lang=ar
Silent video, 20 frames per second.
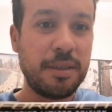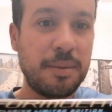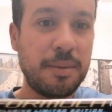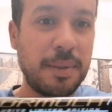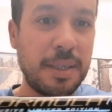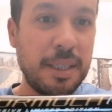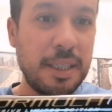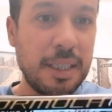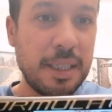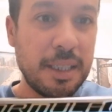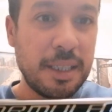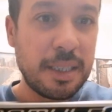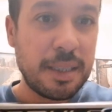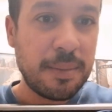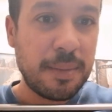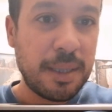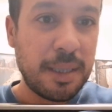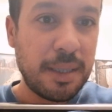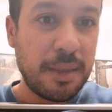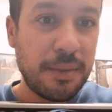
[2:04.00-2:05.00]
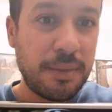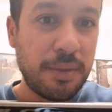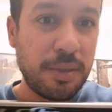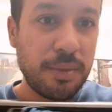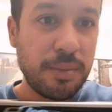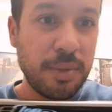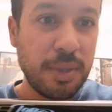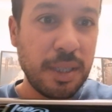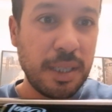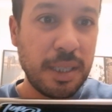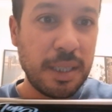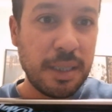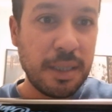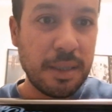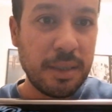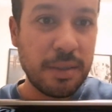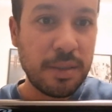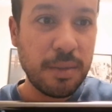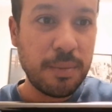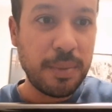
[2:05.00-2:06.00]
مكتوب عليها اسمها فورمولا
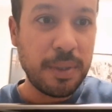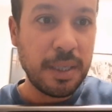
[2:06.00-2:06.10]
توب